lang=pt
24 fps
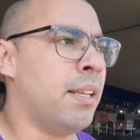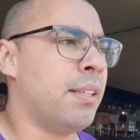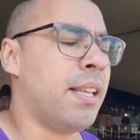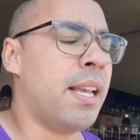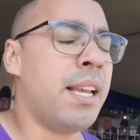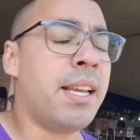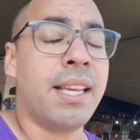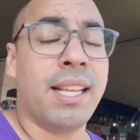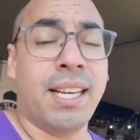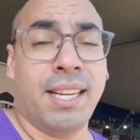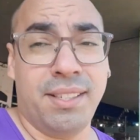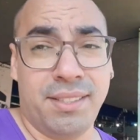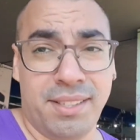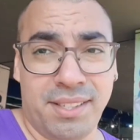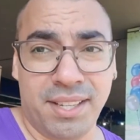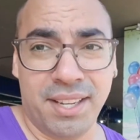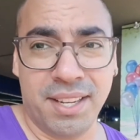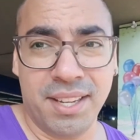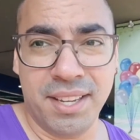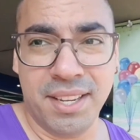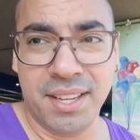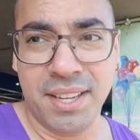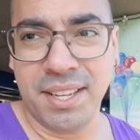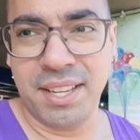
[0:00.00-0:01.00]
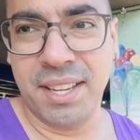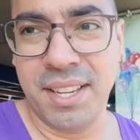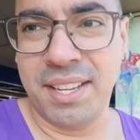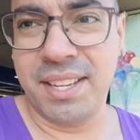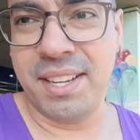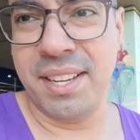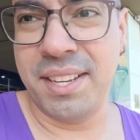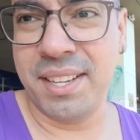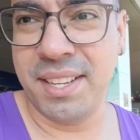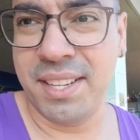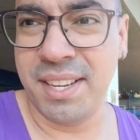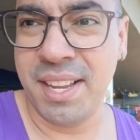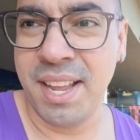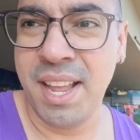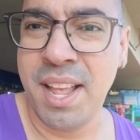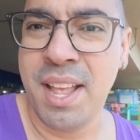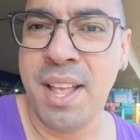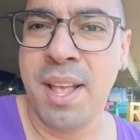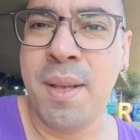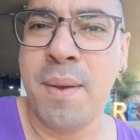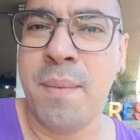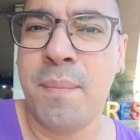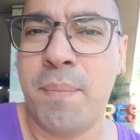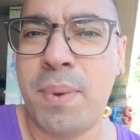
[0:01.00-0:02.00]
sem crise.
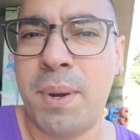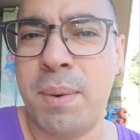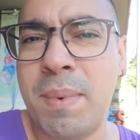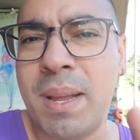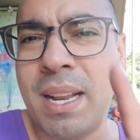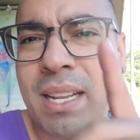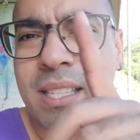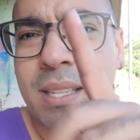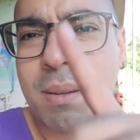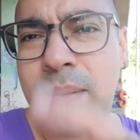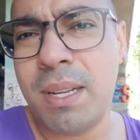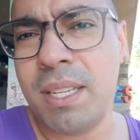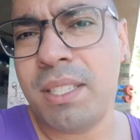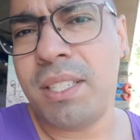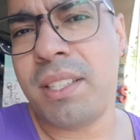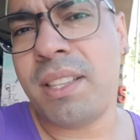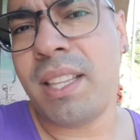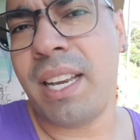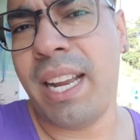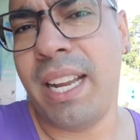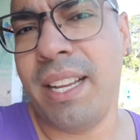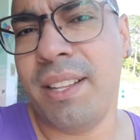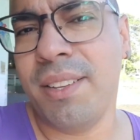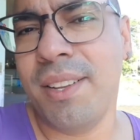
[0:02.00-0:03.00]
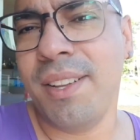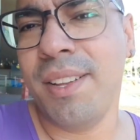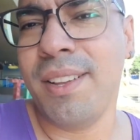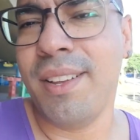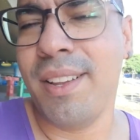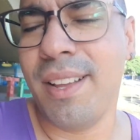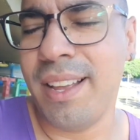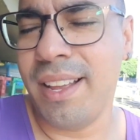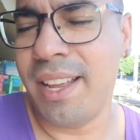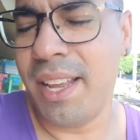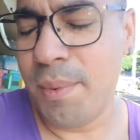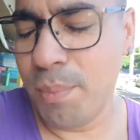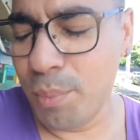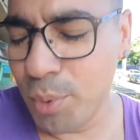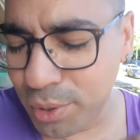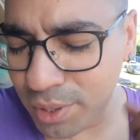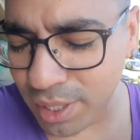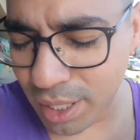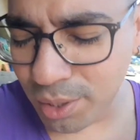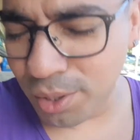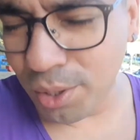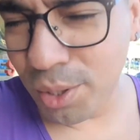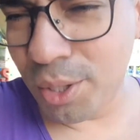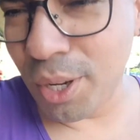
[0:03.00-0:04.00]
Primeira semana de treino, em
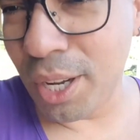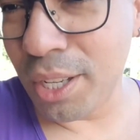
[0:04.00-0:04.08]
busca dos